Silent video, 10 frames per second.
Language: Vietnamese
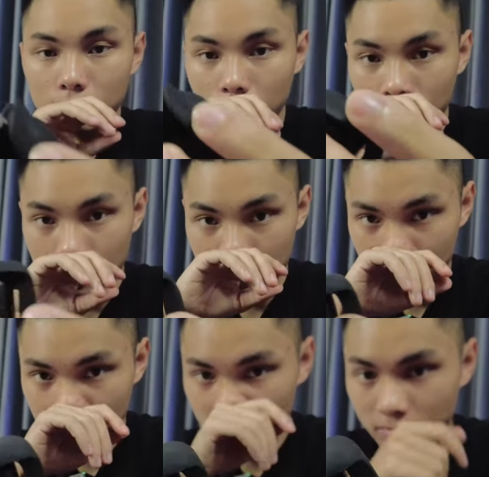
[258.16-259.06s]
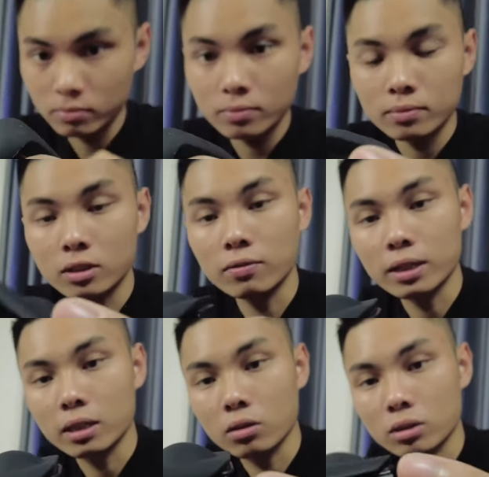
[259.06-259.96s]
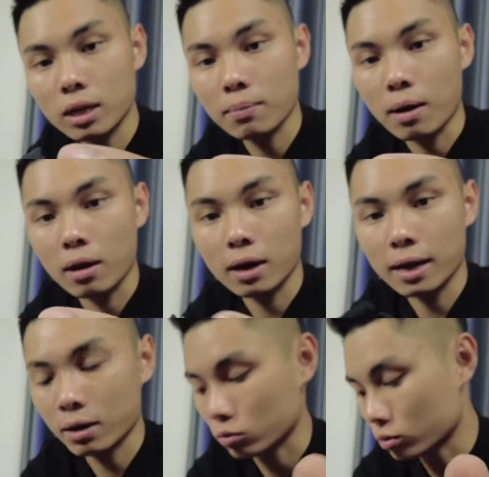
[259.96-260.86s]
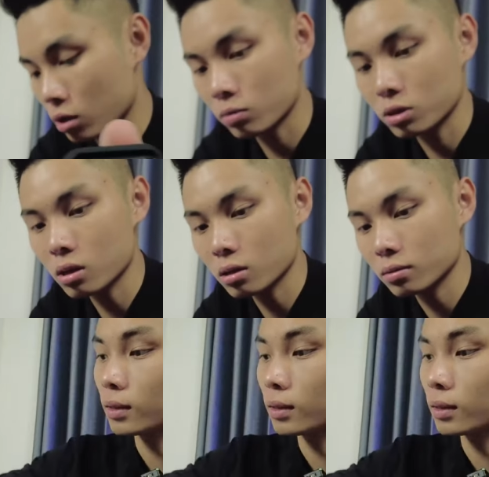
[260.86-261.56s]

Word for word: đó như vậy thì nó sẽ đảm bảo là cái len của chúng ta không bị xước